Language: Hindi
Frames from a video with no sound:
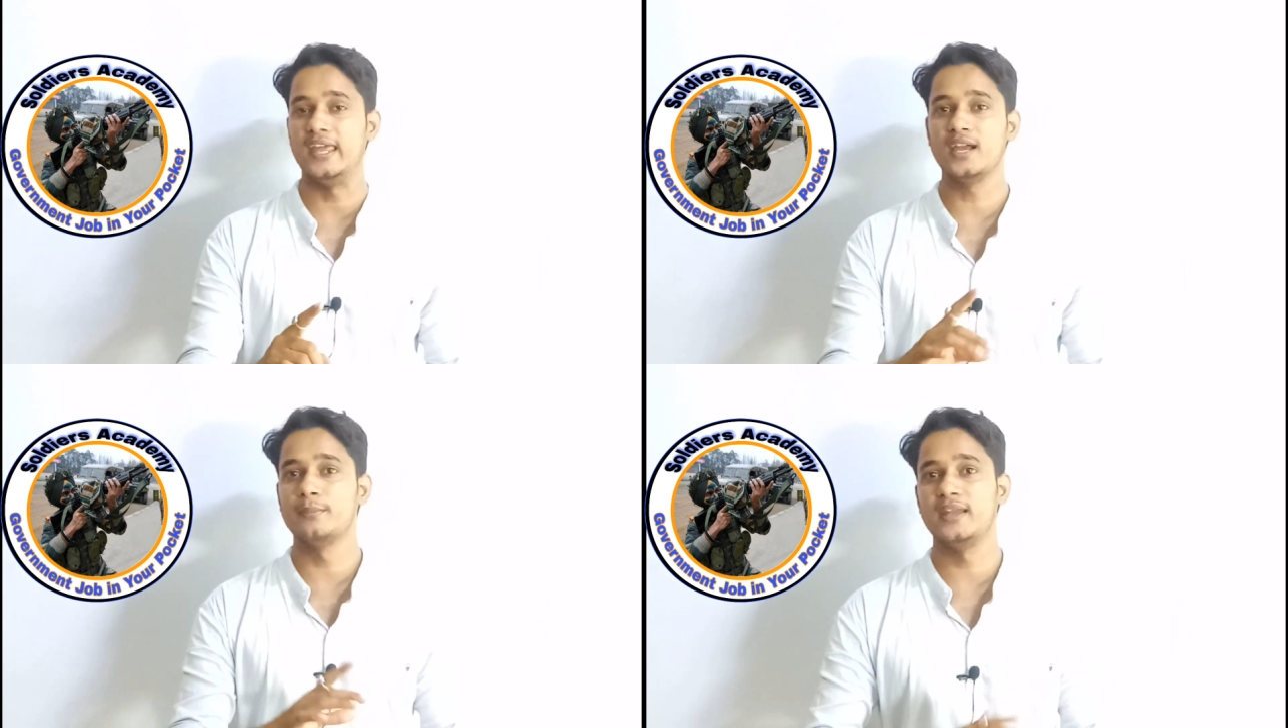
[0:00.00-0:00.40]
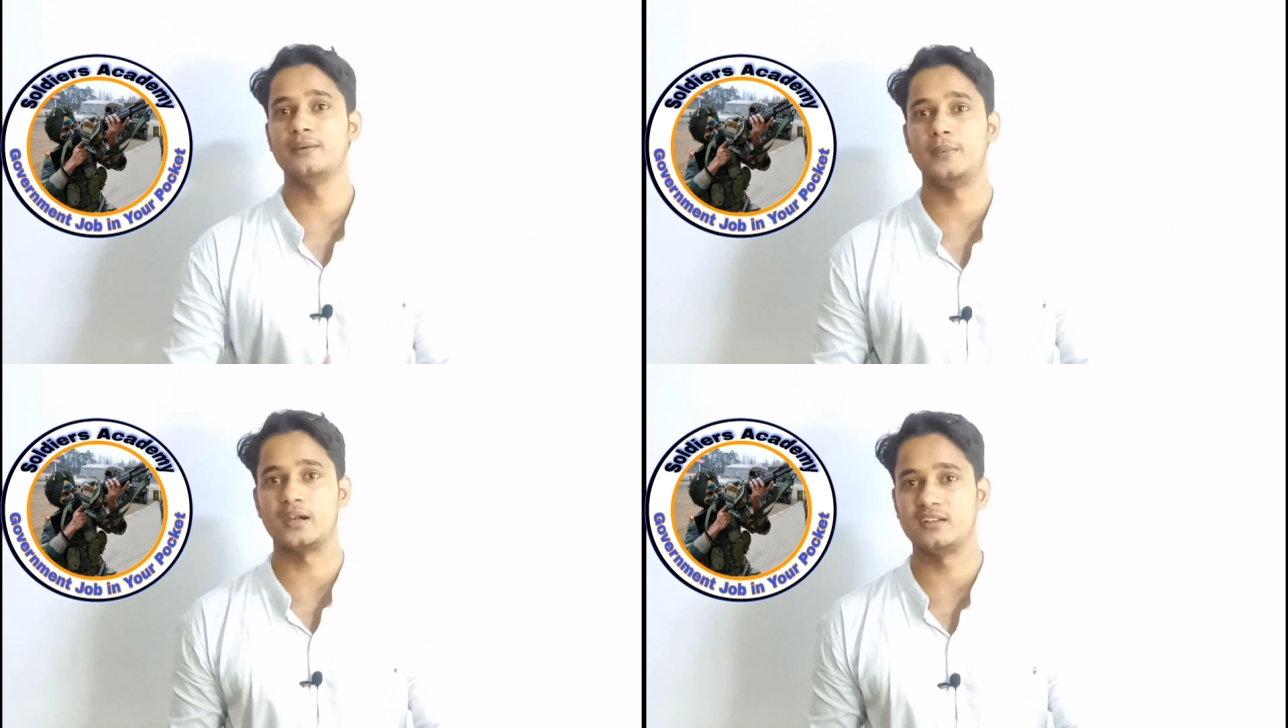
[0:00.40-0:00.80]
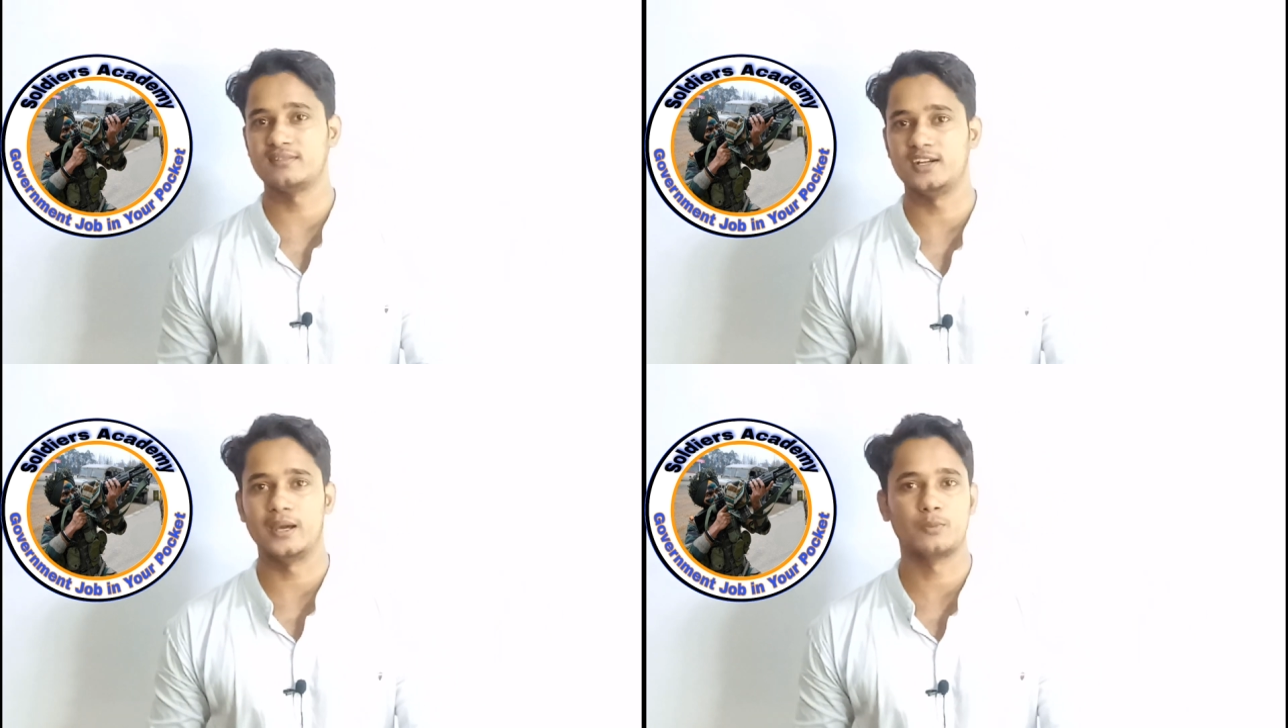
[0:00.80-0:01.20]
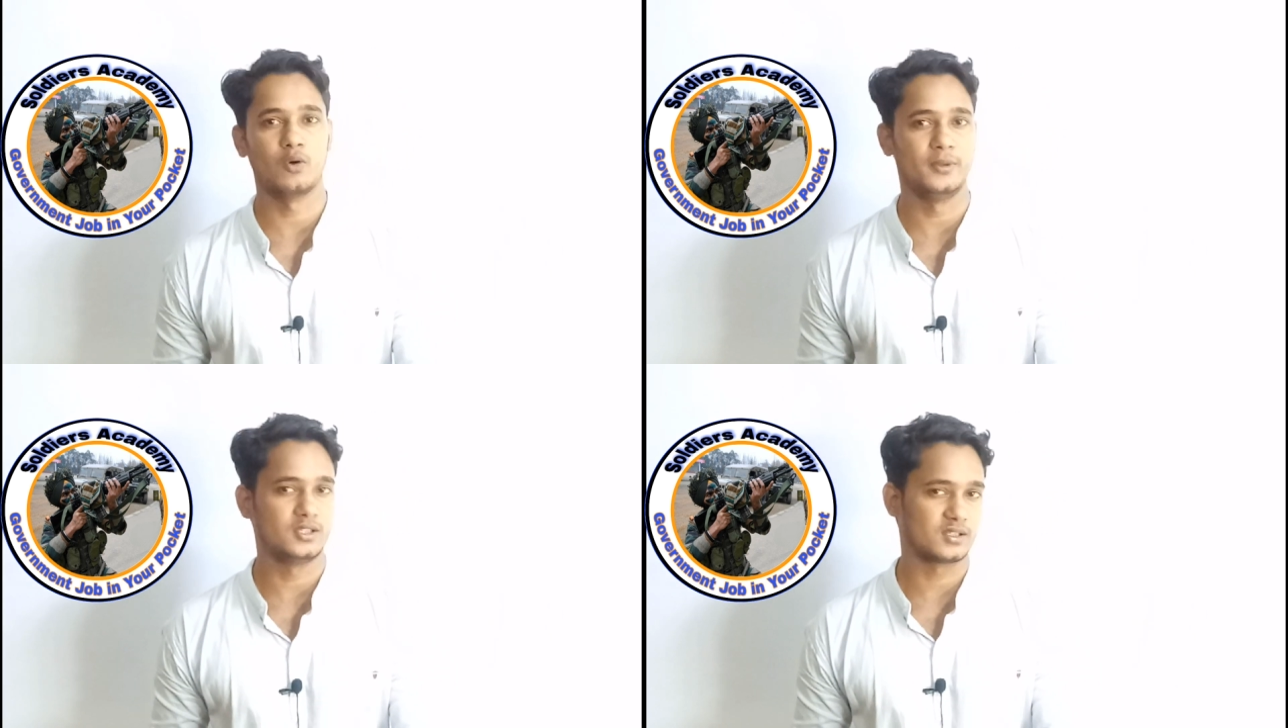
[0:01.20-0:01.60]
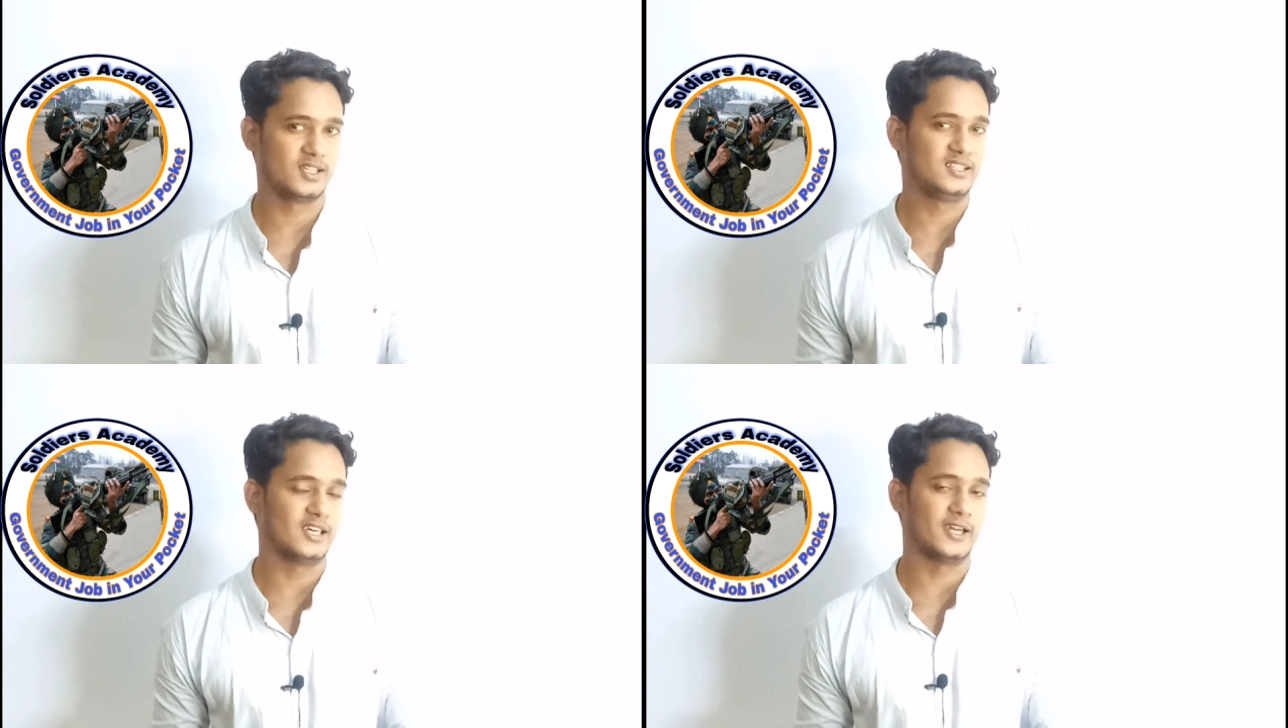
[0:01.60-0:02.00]
एक मैंने प्रैक्टिस सेट आपको अभी तक
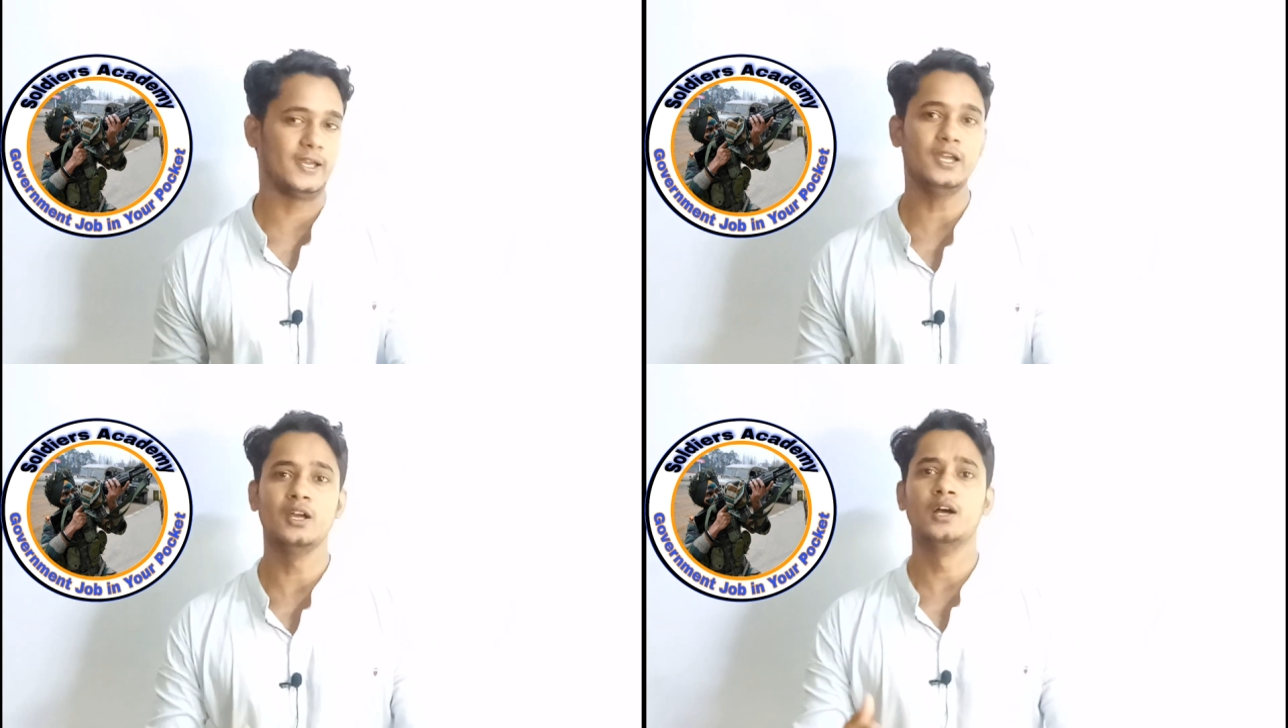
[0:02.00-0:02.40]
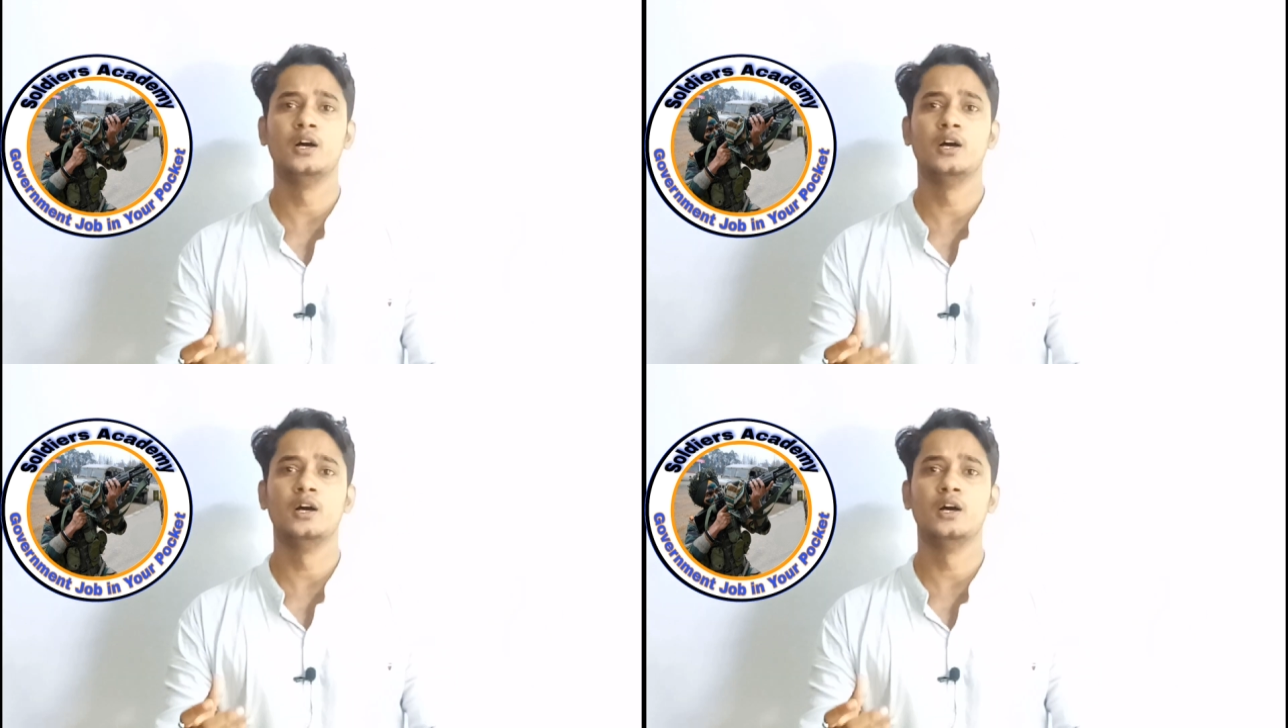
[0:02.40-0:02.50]
दे दिया है